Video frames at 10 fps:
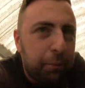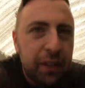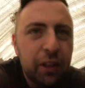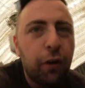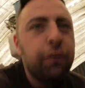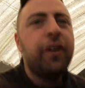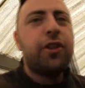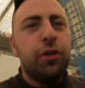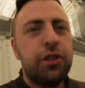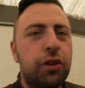bin ich auf den
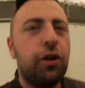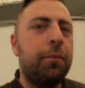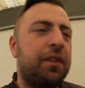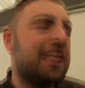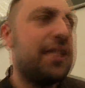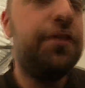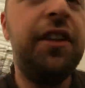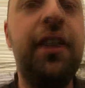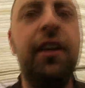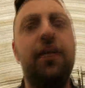Entschluss gekommen, dass
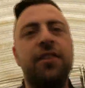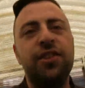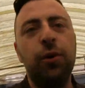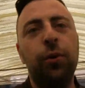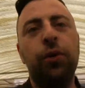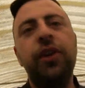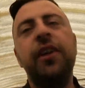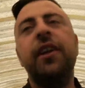wir so